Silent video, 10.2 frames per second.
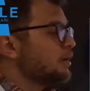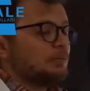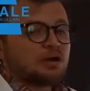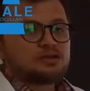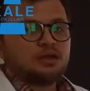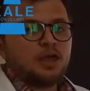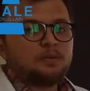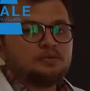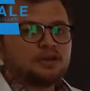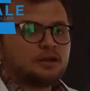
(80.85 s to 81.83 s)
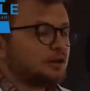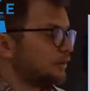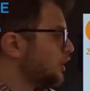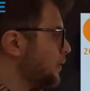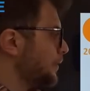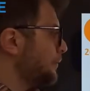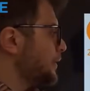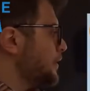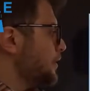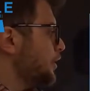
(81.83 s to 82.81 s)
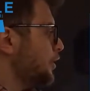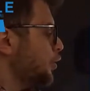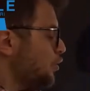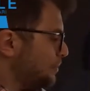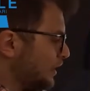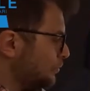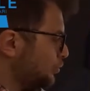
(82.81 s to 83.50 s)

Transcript: Bakın hepimiz anladık değil mi? Ee, bakın